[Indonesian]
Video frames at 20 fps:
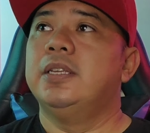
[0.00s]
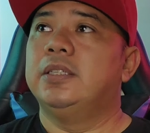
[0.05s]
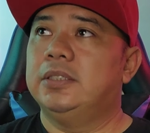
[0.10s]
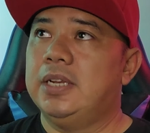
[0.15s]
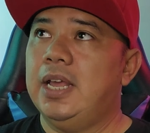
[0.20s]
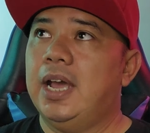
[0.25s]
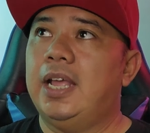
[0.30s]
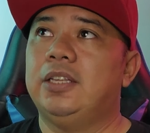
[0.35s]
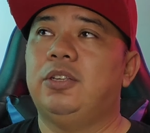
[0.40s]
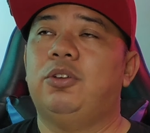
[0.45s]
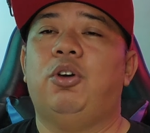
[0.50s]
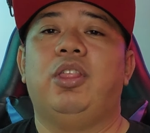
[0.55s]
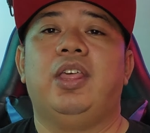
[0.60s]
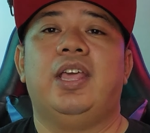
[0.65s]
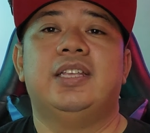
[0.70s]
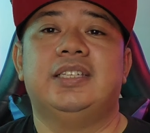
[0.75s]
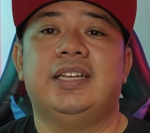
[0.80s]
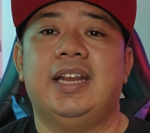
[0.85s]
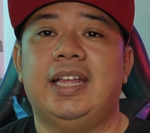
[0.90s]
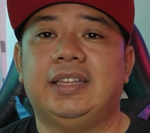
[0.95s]
Sedangkan
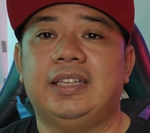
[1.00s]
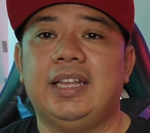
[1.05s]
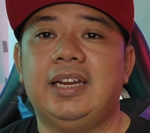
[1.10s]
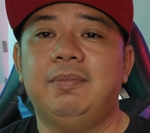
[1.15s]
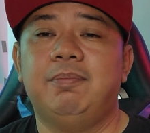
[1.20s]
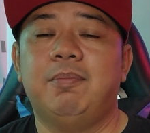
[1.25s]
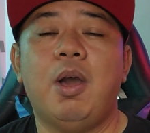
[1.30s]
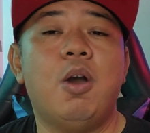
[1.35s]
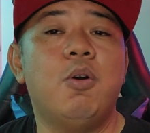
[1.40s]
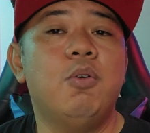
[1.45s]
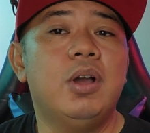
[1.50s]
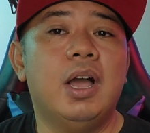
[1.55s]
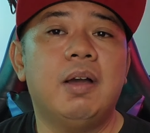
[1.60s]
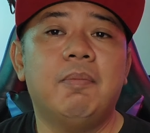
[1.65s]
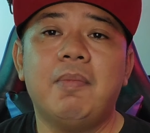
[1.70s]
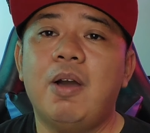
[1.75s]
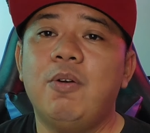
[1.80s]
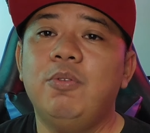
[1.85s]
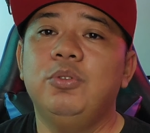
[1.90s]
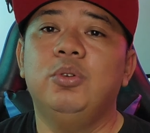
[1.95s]
Korea Selatan mau nggak
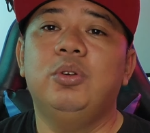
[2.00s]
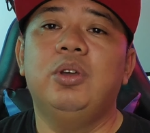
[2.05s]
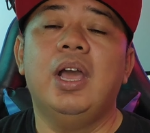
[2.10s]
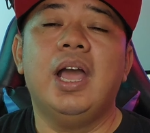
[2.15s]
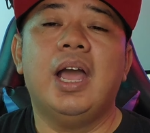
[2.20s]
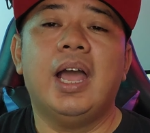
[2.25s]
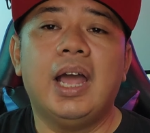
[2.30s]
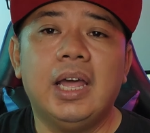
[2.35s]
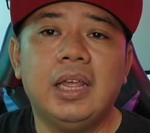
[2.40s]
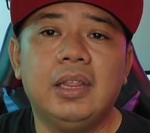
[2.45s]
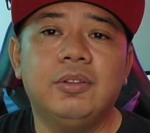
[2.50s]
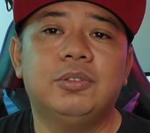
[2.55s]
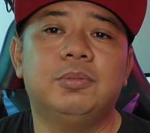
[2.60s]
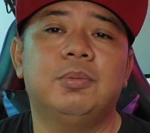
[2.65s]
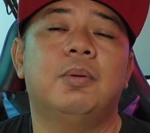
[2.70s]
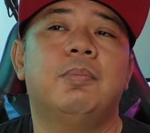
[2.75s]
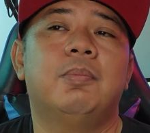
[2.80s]
mau juga harus